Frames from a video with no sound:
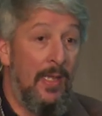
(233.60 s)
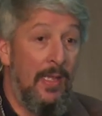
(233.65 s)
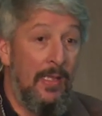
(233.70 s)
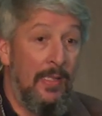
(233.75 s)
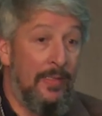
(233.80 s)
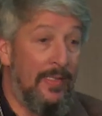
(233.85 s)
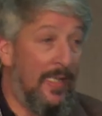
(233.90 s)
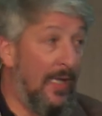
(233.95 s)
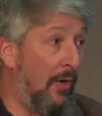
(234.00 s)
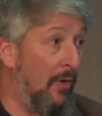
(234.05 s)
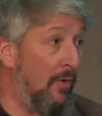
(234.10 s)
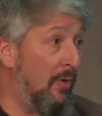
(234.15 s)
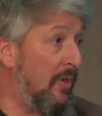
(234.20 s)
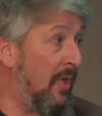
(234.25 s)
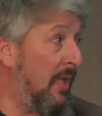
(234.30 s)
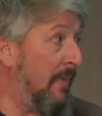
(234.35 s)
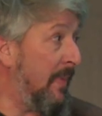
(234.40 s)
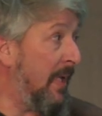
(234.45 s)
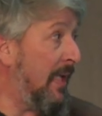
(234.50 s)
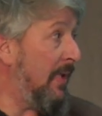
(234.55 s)
de
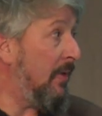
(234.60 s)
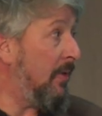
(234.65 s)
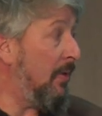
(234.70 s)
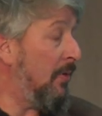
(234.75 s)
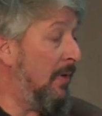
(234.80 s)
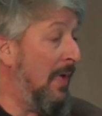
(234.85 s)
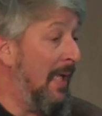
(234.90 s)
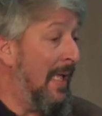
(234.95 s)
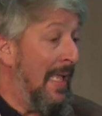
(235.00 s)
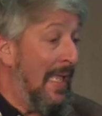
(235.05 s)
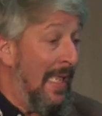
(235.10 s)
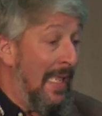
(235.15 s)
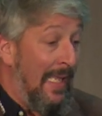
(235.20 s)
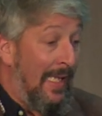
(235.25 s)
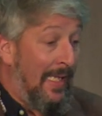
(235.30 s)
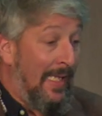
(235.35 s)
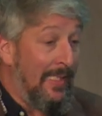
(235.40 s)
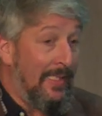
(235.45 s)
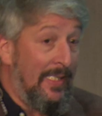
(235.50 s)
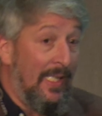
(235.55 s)
conocimiento,
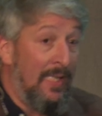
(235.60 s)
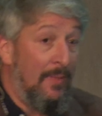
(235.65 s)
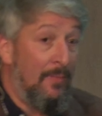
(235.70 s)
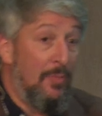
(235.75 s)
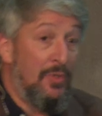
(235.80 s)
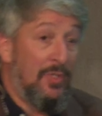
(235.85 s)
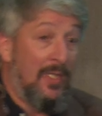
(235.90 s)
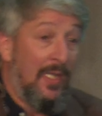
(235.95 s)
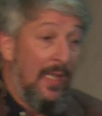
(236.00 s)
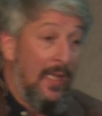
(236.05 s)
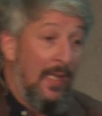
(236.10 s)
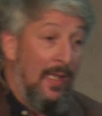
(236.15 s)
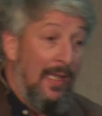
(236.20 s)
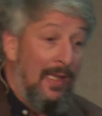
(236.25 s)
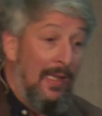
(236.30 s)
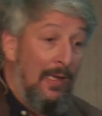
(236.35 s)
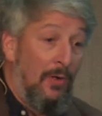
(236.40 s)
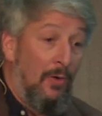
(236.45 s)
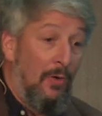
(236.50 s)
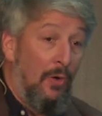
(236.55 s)
que tenemos que
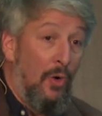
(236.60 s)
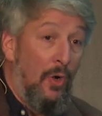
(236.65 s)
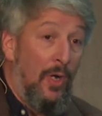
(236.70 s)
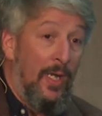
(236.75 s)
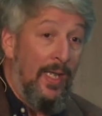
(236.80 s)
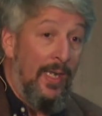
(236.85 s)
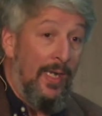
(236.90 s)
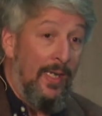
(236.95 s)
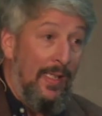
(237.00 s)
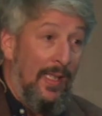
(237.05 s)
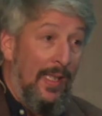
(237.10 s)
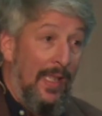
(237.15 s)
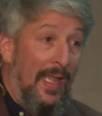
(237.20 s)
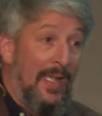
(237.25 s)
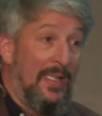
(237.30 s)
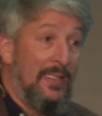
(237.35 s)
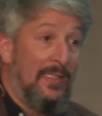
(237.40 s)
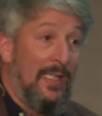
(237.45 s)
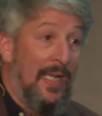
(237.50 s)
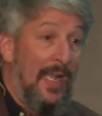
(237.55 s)
coger,
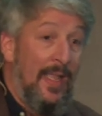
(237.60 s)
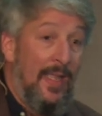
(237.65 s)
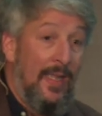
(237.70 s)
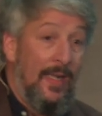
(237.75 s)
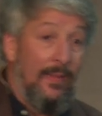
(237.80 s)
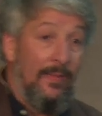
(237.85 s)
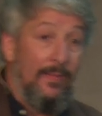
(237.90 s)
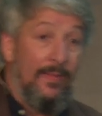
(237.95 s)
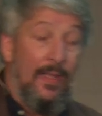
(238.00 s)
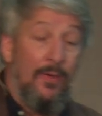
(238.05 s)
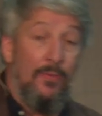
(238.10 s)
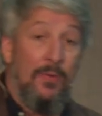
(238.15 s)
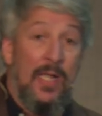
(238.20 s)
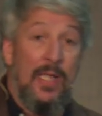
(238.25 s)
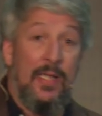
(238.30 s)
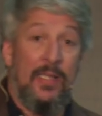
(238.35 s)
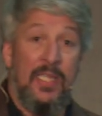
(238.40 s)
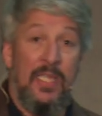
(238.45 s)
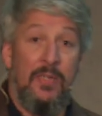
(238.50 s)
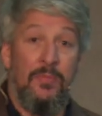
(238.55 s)
extraer de un
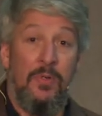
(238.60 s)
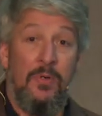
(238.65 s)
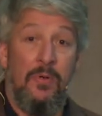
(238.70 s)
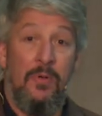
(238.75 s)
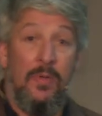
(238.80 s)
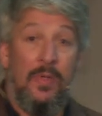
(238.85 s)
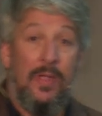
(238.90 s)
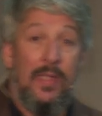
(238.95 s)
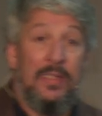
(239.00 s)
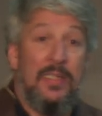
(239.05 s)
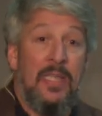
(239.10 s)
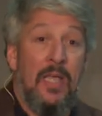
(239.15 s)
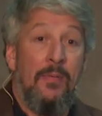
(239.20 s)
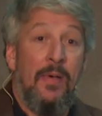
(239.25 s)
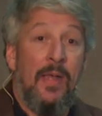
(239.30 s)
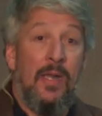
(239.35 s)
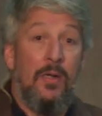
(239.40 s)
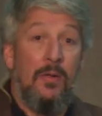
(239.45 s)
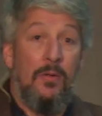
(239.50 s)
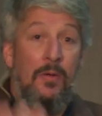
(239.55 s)
activo,
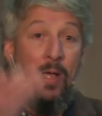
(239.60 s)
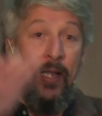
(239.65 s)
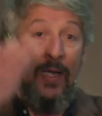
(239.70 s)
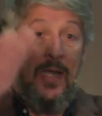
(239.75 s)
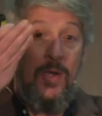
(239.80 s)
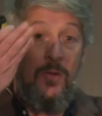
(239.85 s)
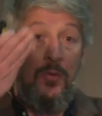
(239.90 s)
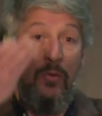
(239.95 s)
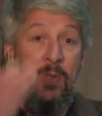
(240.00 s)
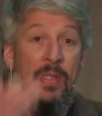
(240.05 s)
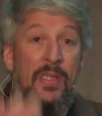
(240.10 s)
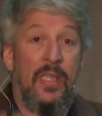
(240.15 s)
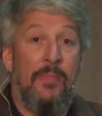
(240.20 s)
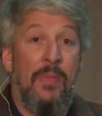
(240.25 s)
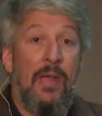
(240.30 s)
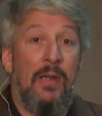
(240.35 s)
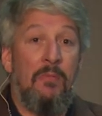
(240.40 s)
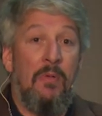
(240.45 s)
llevarlo a la nube, llevarlo a